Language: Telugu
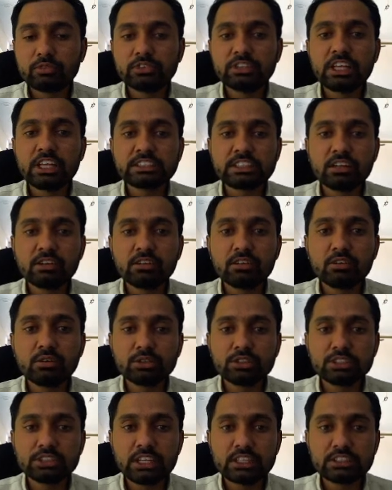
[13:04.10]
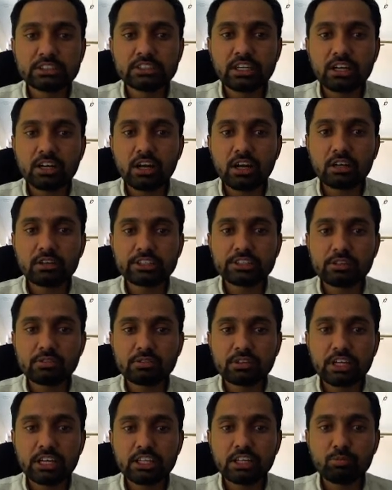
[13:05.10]
దశలు గురించి చరిస్తాడు నాలుగు దశలు
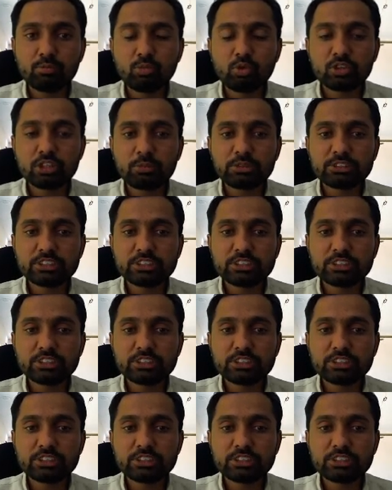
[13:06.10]
ఉంటాయి కదా మూడు